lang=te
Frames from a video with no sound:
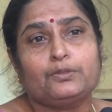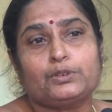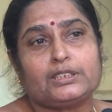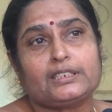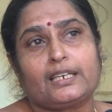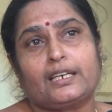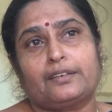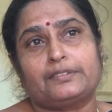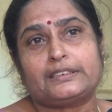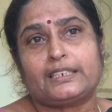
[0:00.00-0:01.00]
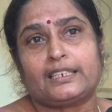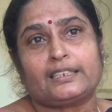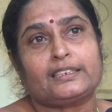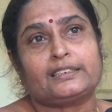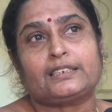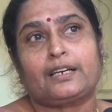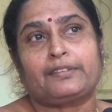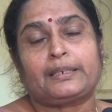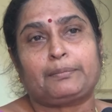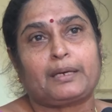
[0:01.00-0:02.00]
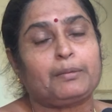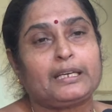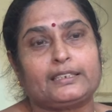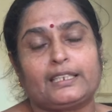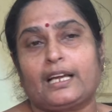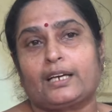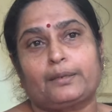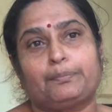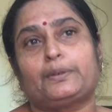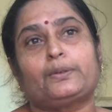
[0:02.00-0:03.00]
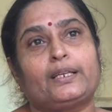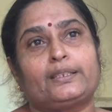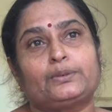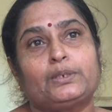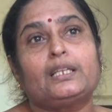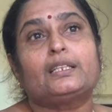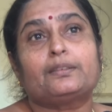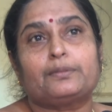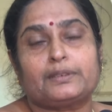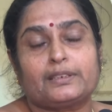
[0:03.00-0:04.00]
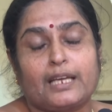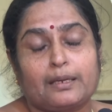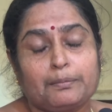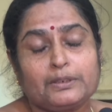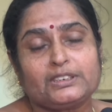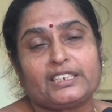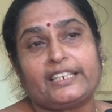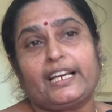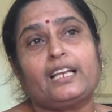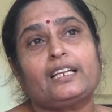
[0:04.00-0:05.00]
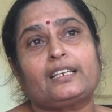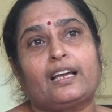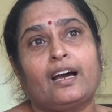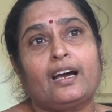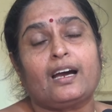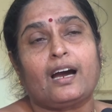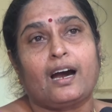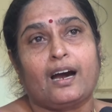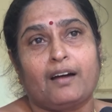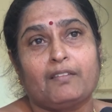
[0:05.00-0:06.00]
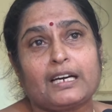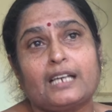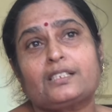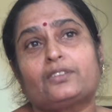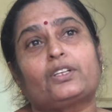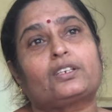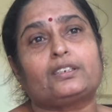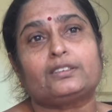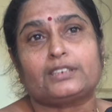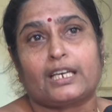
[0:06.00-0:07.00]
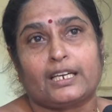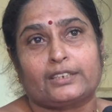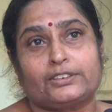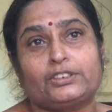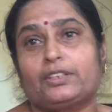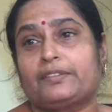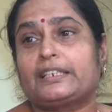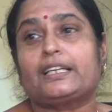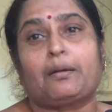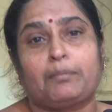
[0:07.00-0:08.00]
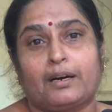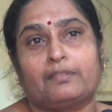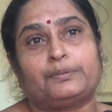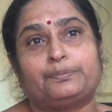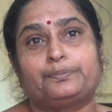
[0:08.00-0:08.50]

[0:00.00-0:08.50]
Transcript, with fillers: ఉచితంగా విద్యను అందించామనే భ్రమ అయితే నాకు ఎప్పుడూ లేదు ధర్మం చేయాలన్నా ఆ అవకాశం దొరకడం చాలా అదృష్టమని నా భావం